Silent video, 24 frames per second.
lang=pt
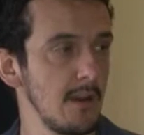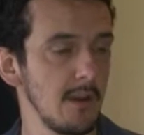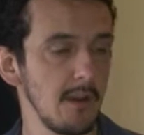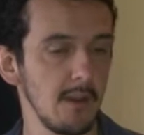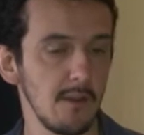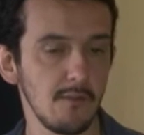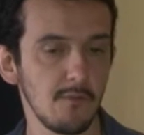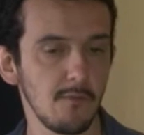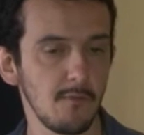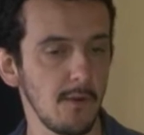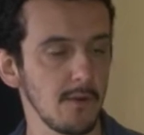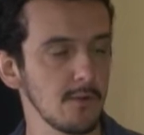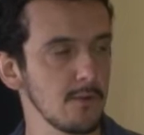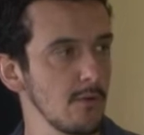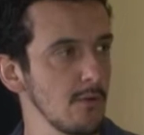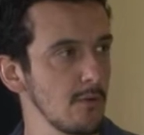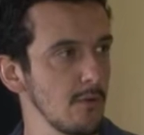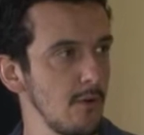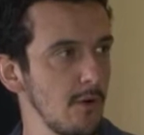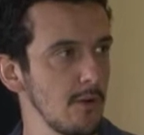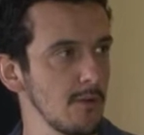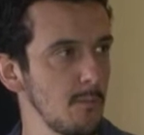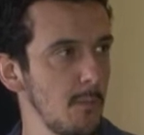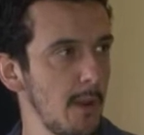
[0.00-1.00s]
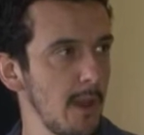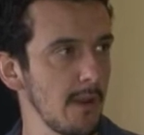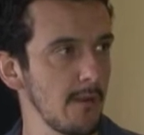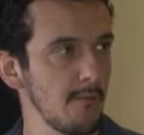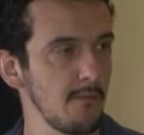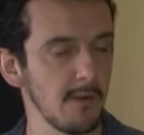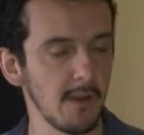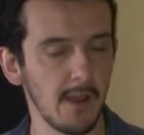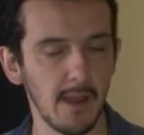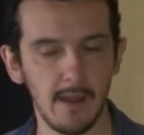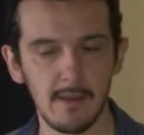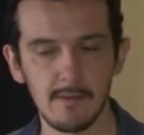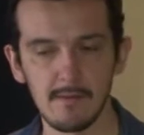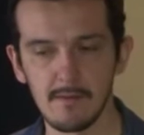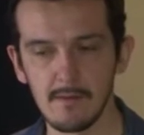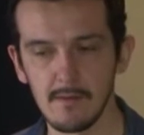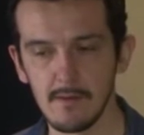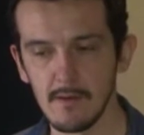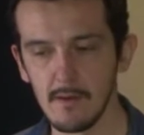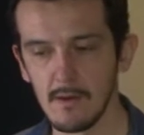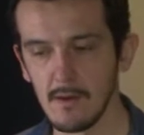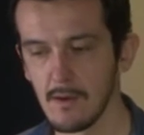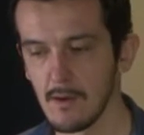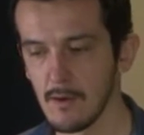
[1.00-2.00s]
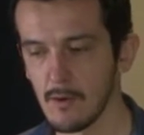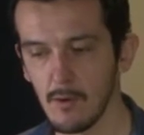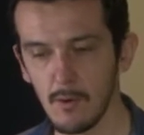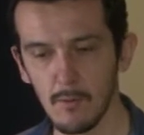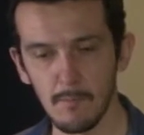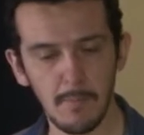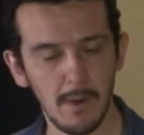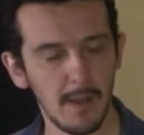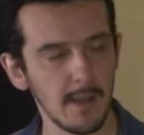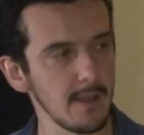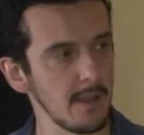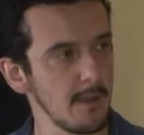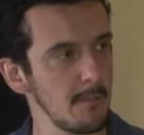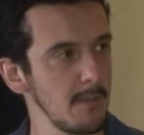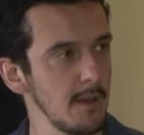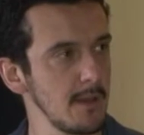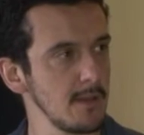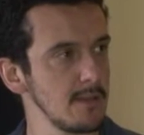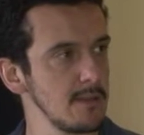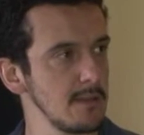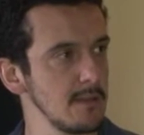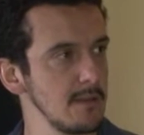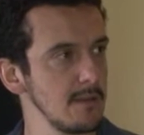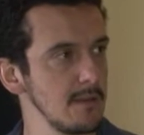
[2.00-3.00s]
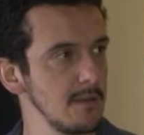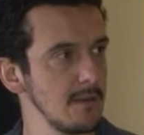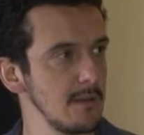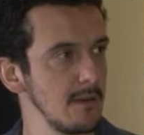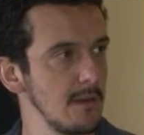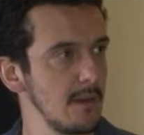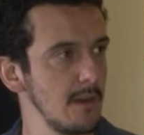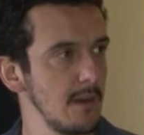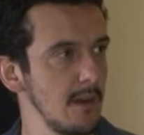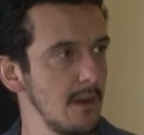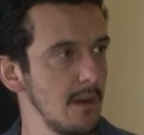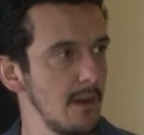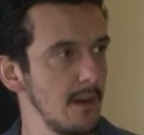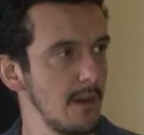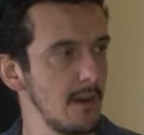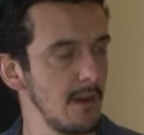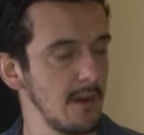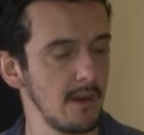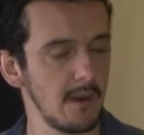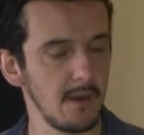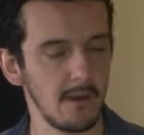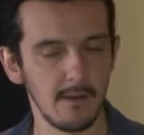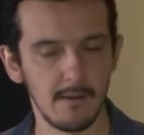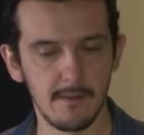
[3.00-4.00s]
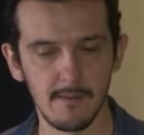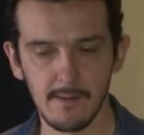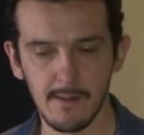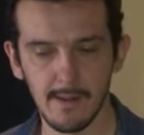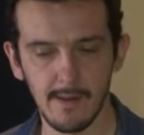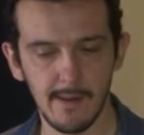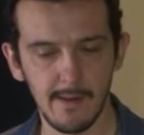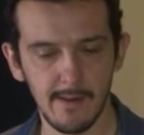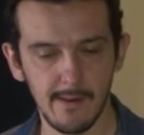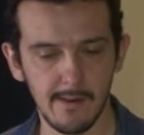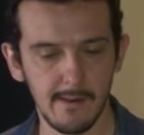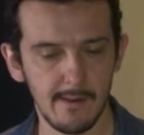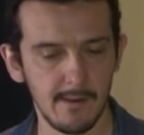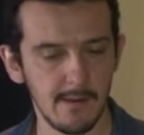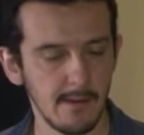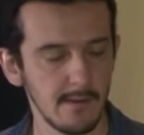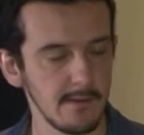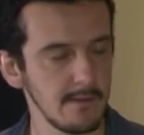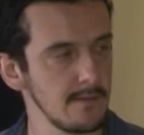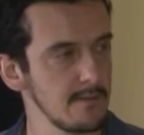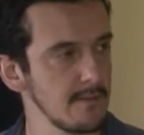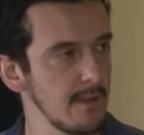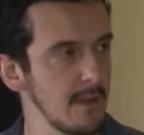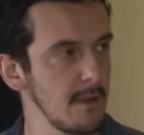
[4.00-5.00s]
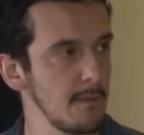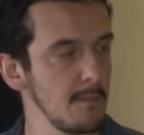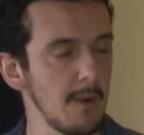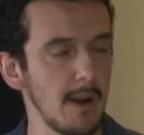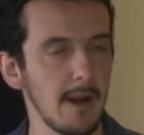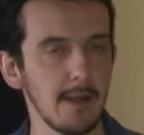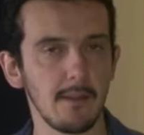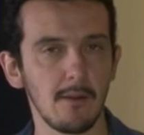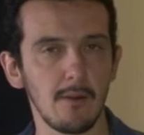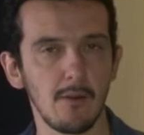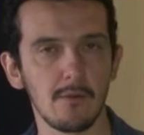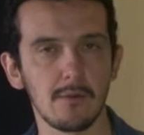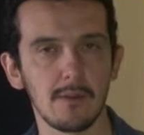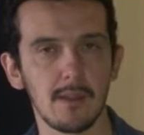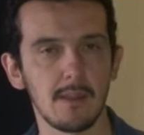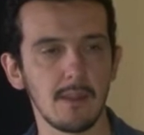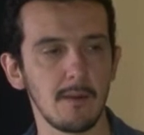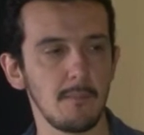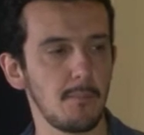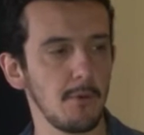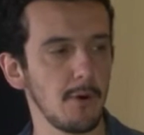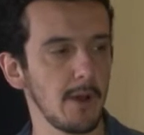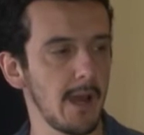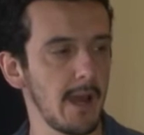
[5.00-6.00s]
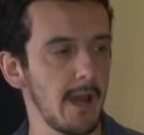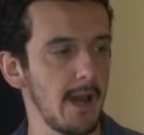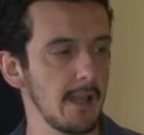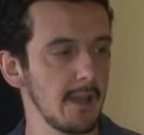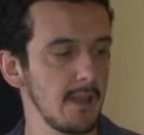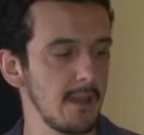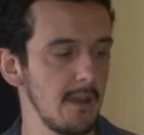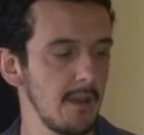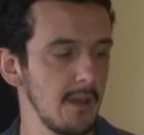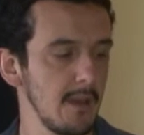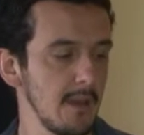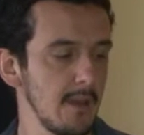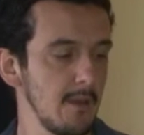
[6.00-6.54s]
isso fez com que o Rosberg ficasse completamente é, né, desanimado ao longo da temporada.